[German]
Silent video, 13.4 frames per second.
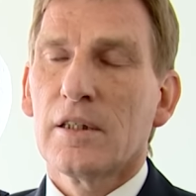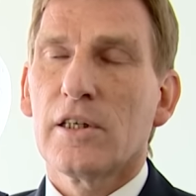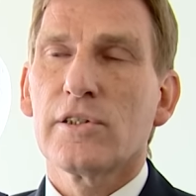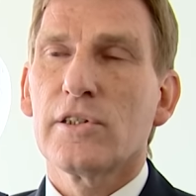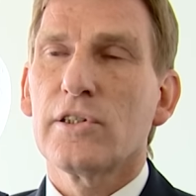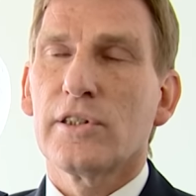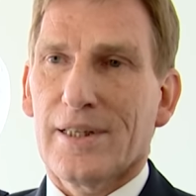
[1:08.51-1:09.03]

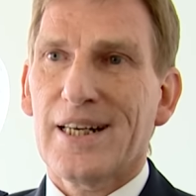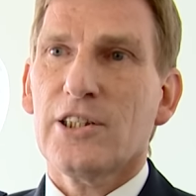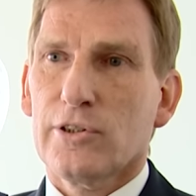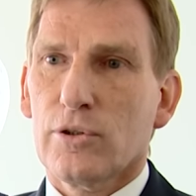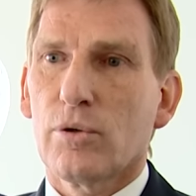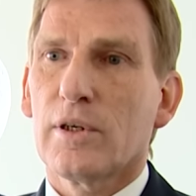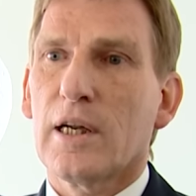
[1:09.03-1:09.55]
Das ist die
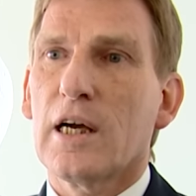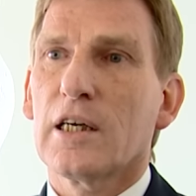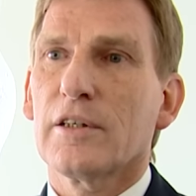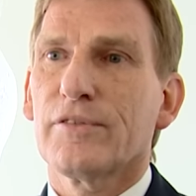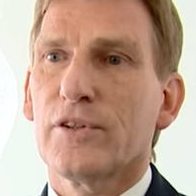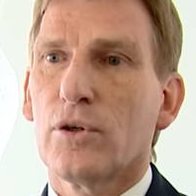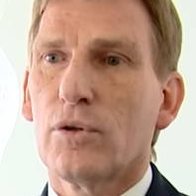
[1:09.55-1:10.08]

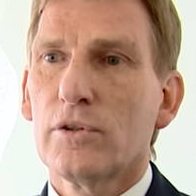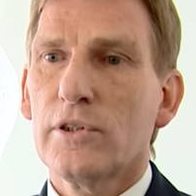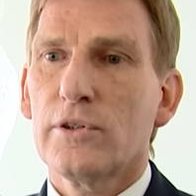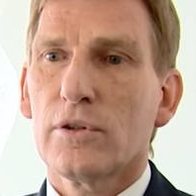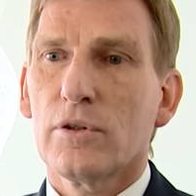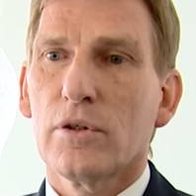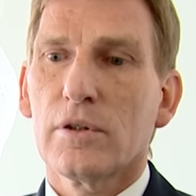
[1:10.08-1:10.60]
Rechtsgrundlage für
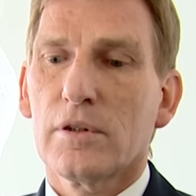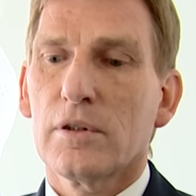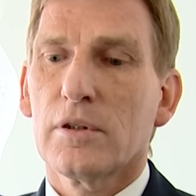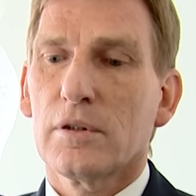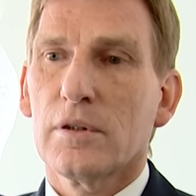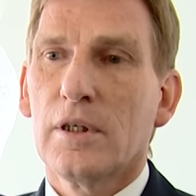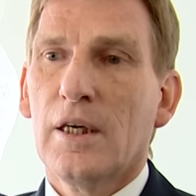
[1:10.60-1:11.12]
uns und
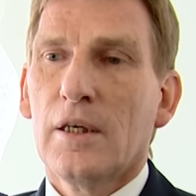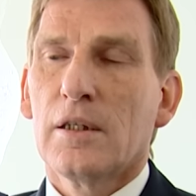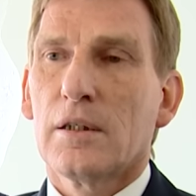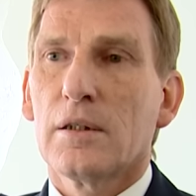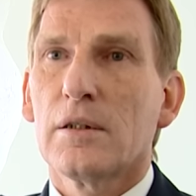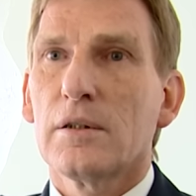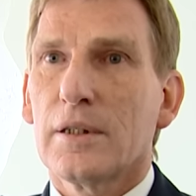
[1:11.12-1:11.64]

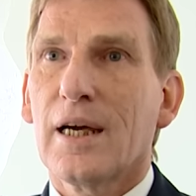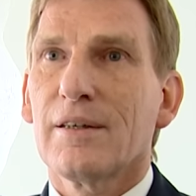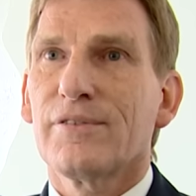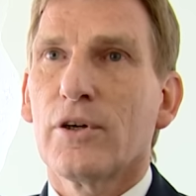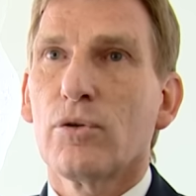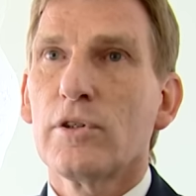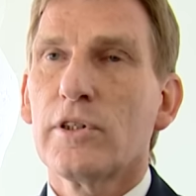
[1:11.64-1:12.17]
äh, ja,
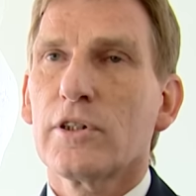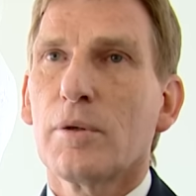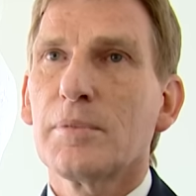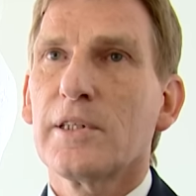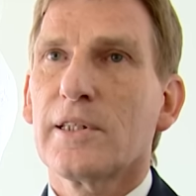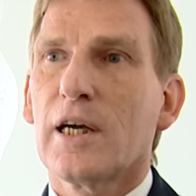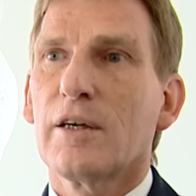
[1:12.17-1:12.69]
für uns
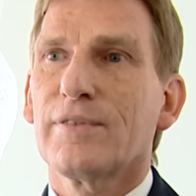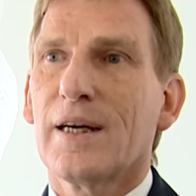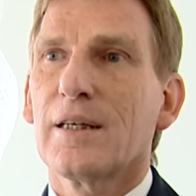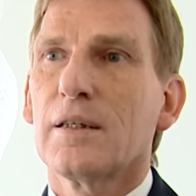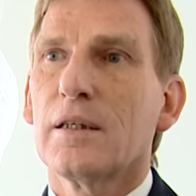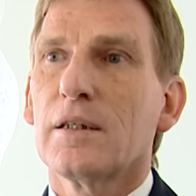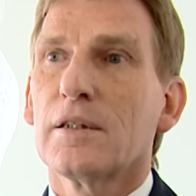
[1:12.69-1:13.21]
kommt es darauf
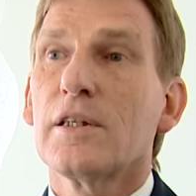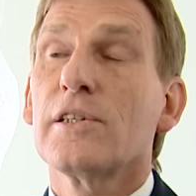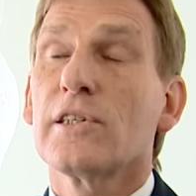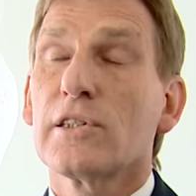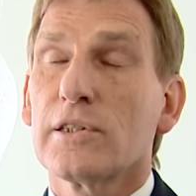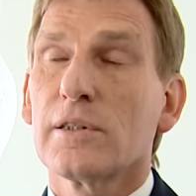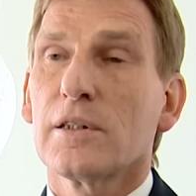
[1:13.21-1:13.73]
an,
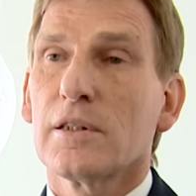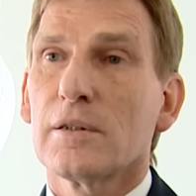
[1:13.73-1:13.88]
dieses